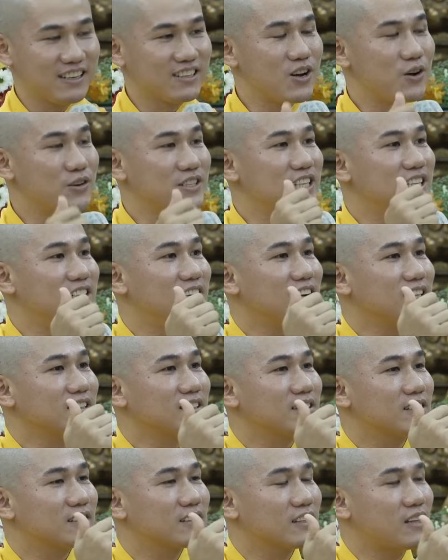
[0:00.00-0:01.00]
Rồi giữa
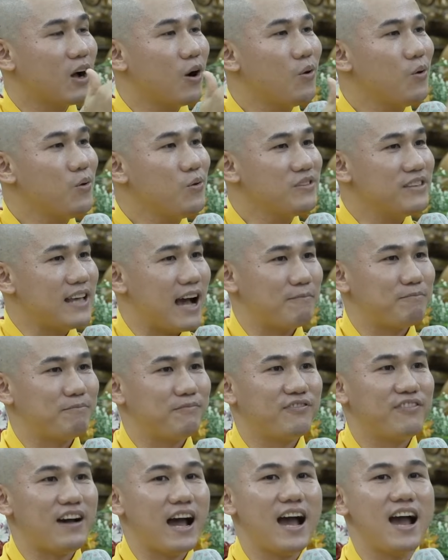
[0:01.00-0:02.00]
thu nhập
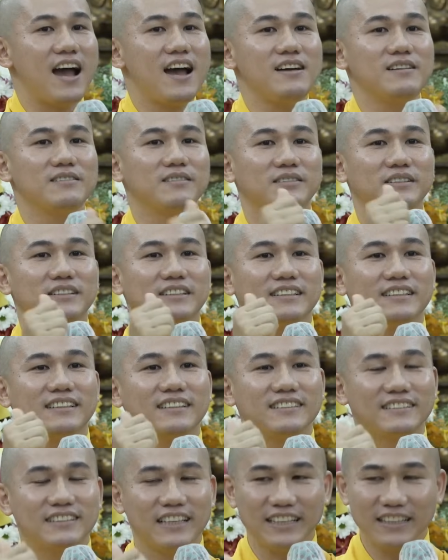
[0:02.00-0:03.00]
và
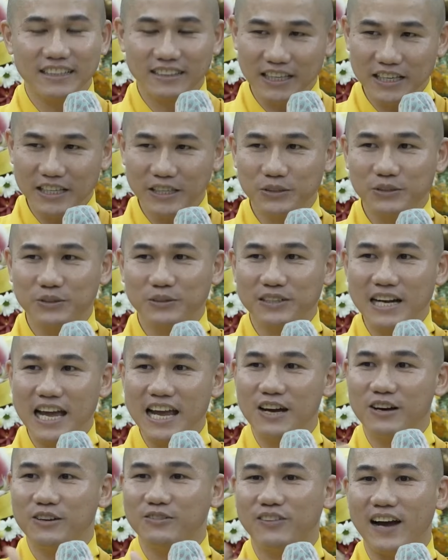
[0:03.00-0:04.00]
chi tiêu
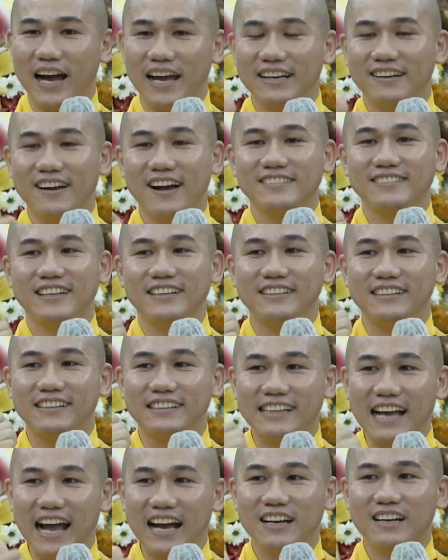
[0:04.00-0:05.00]
đều phải có sự
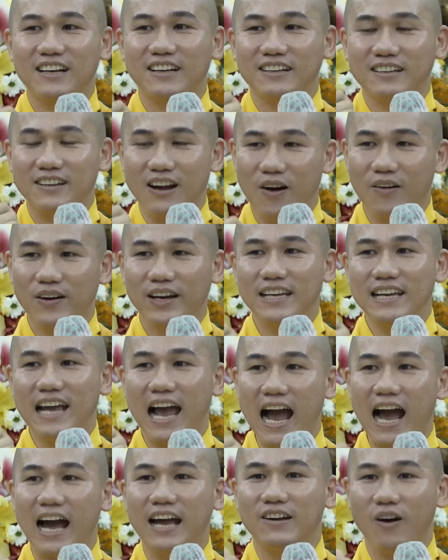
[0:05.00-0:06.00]
cân đối
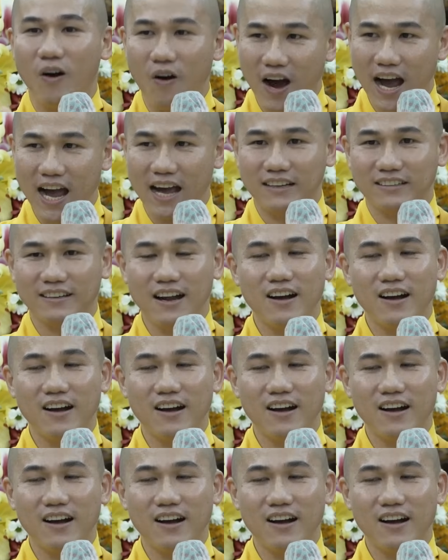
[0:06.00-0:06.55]
hài hòa.